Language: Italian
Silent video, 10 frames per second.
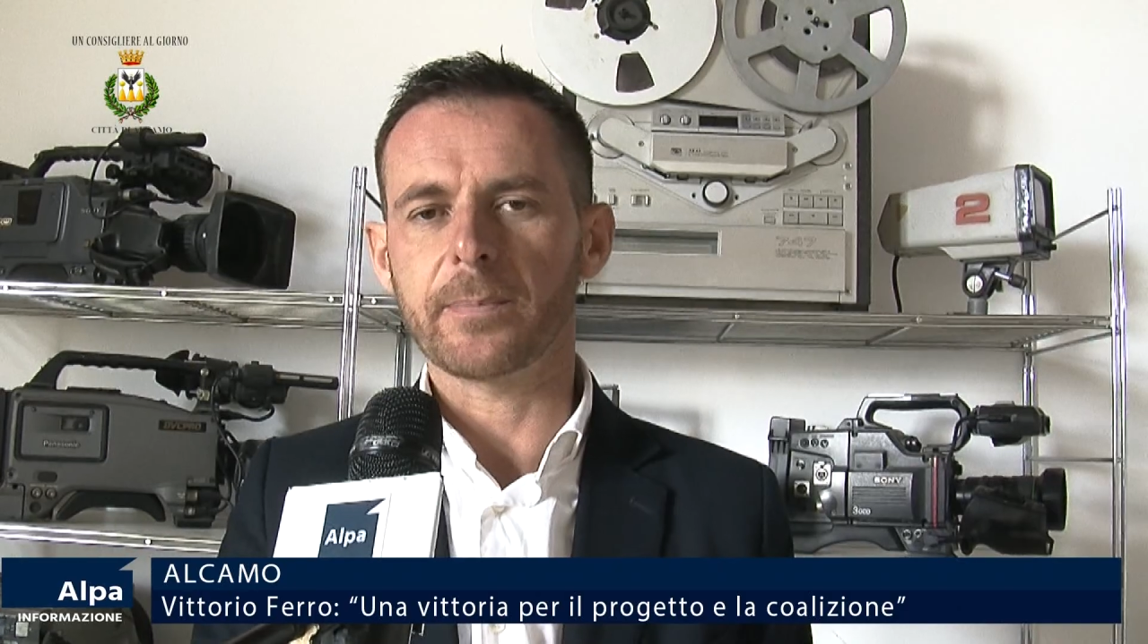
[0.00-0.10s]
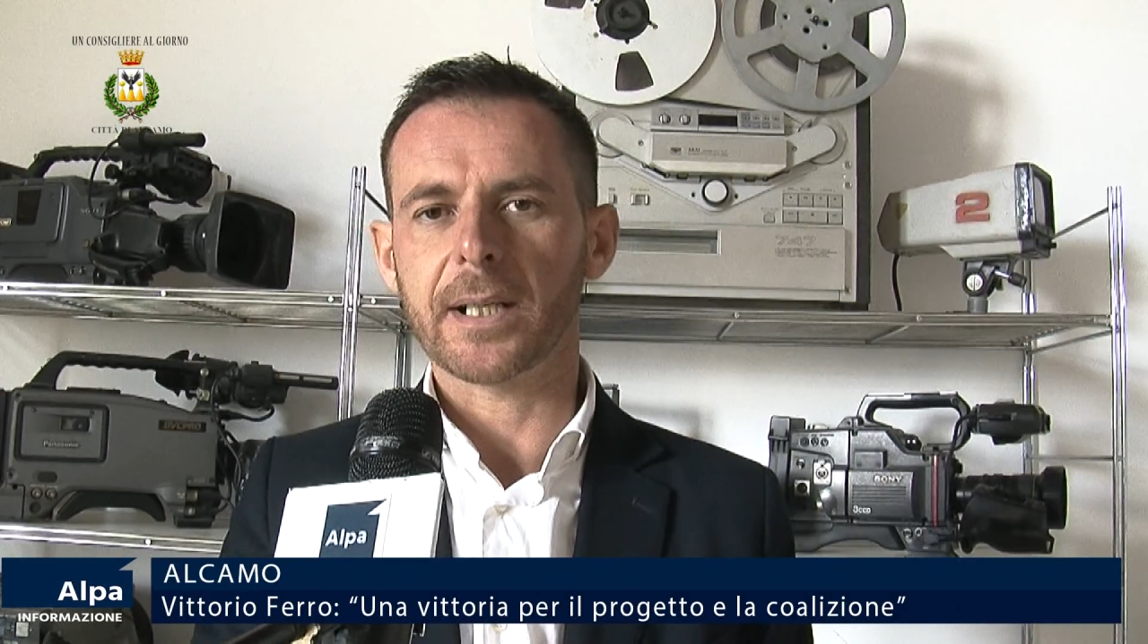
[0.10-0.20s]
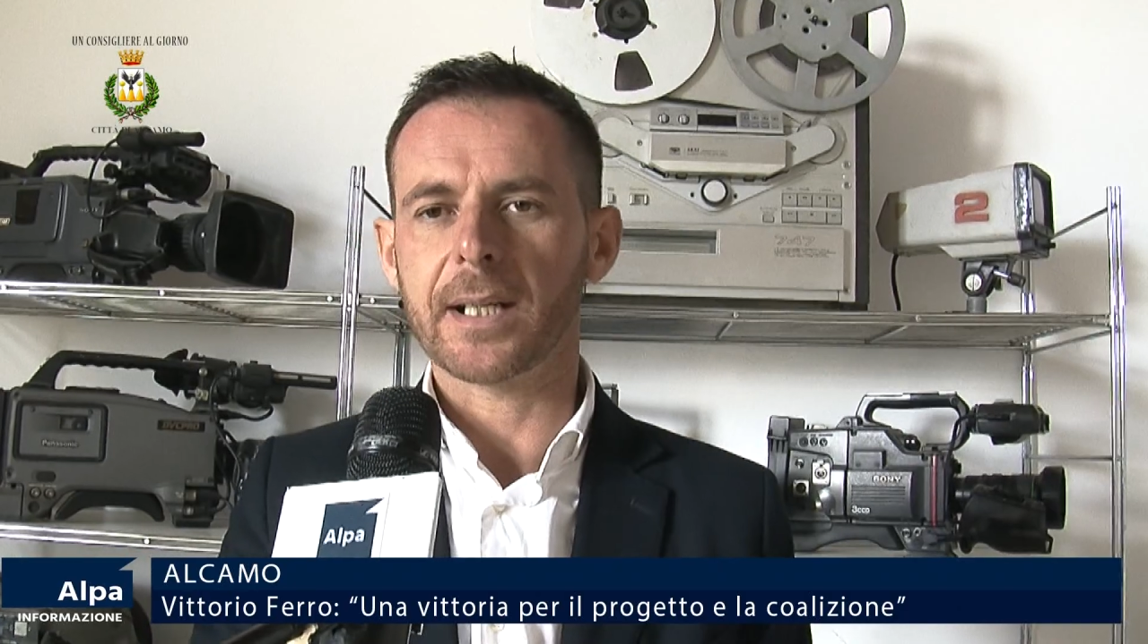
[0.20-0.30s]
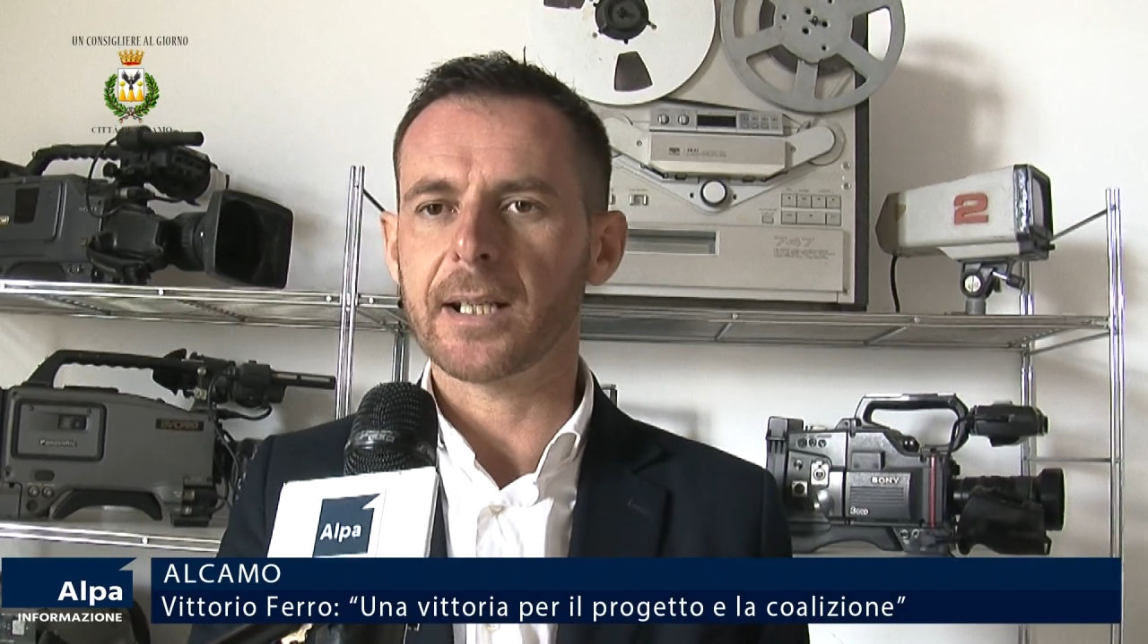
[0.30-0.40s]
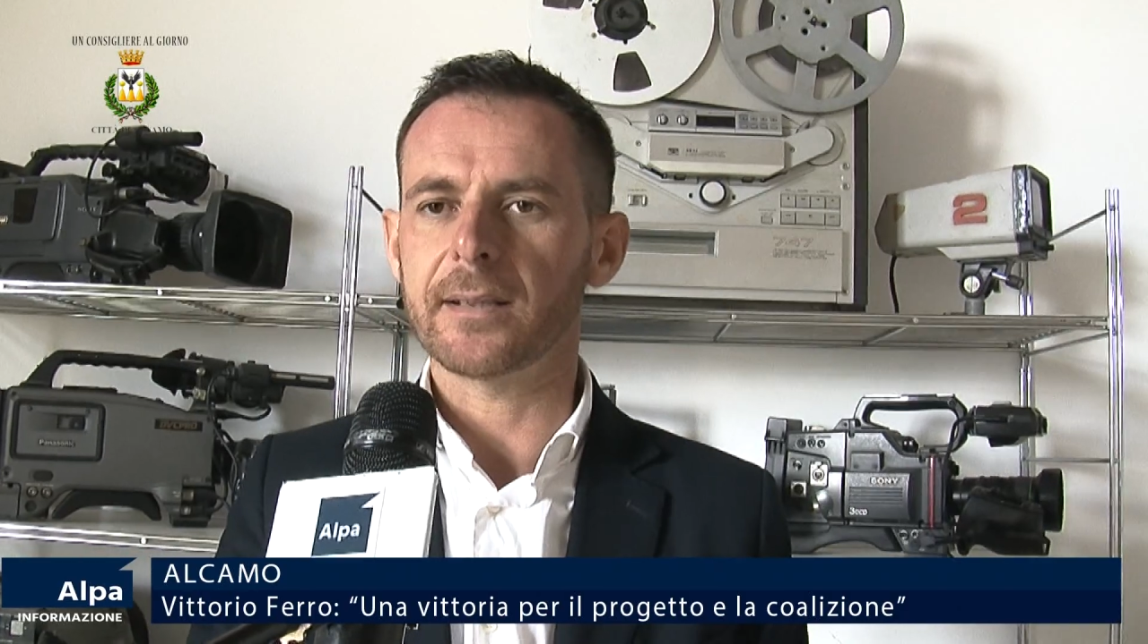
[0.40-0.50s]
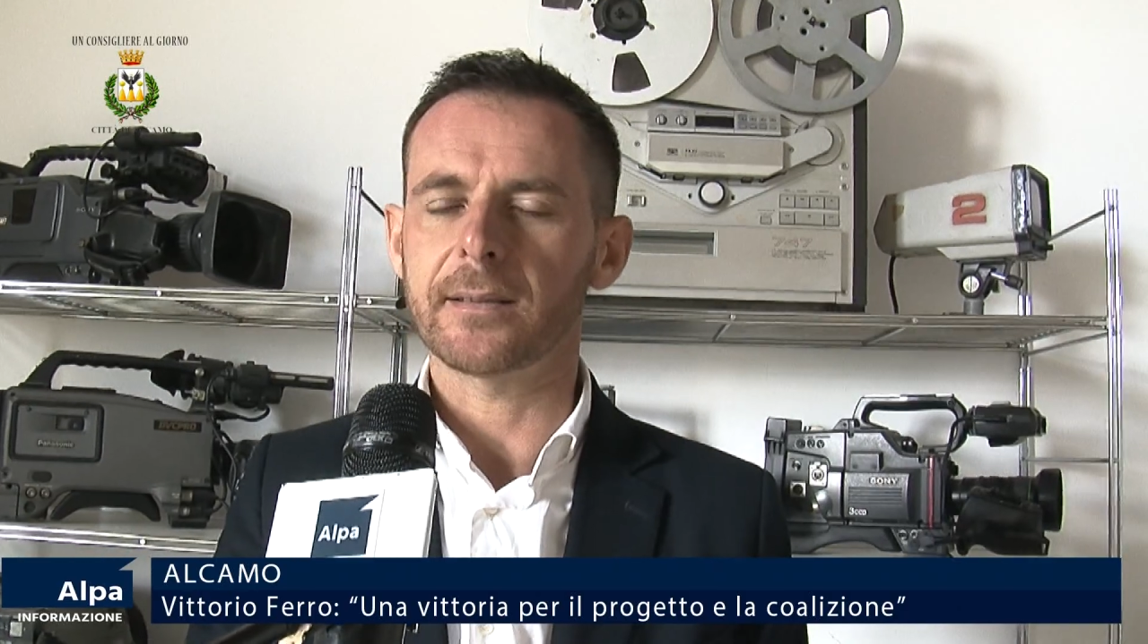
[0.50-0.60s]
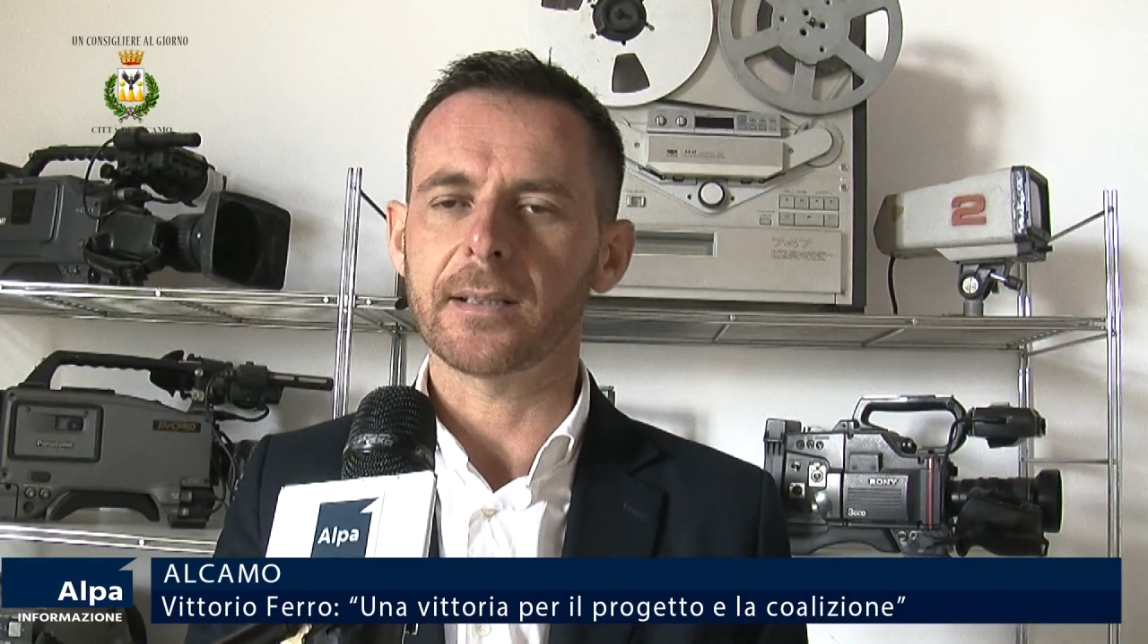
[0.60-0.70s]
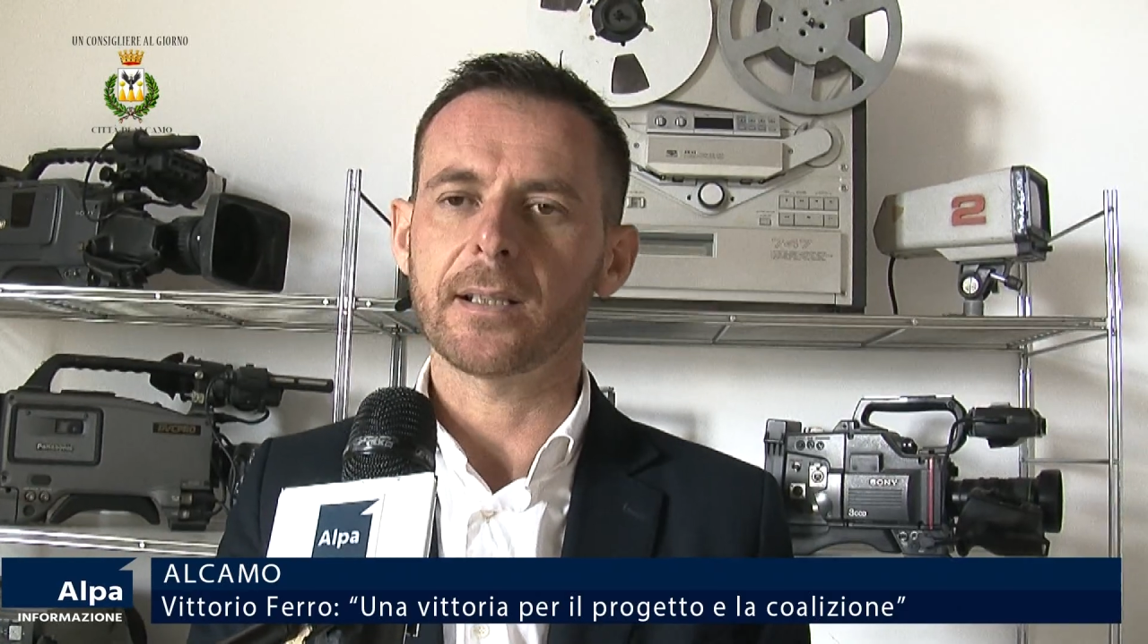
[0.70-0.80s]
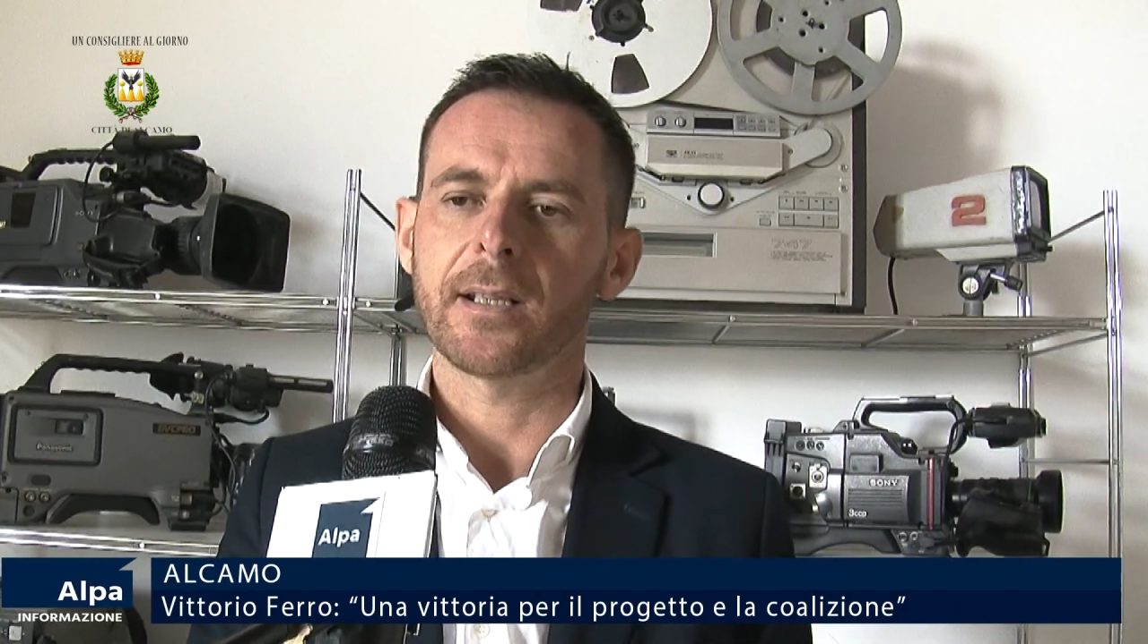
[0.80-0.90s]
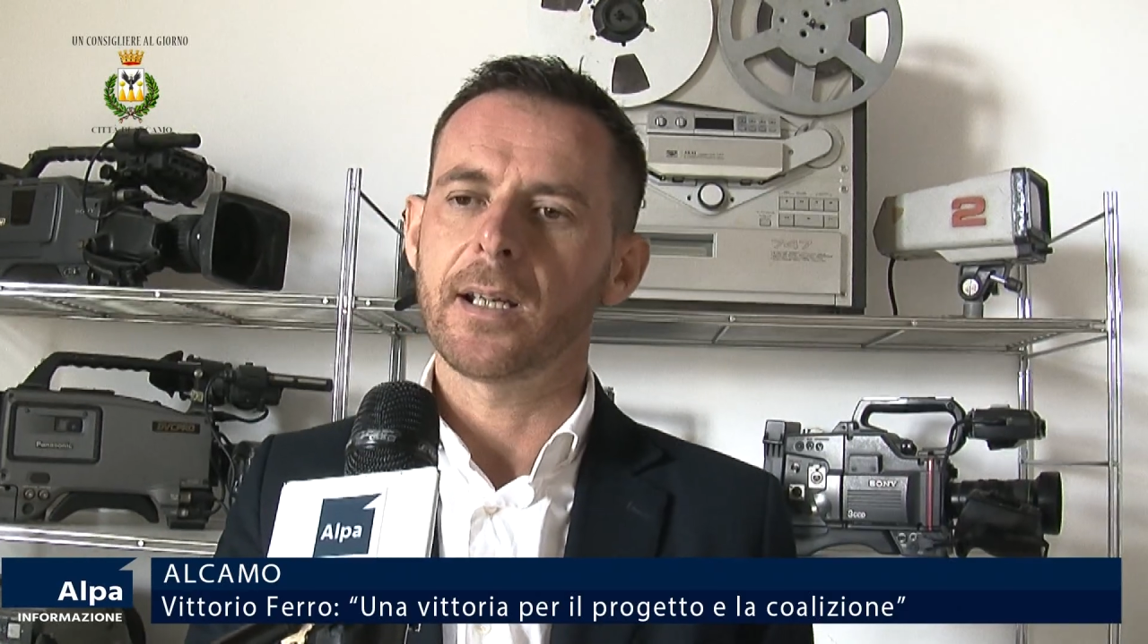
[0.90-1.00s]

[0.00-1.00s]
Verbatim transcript: parenti,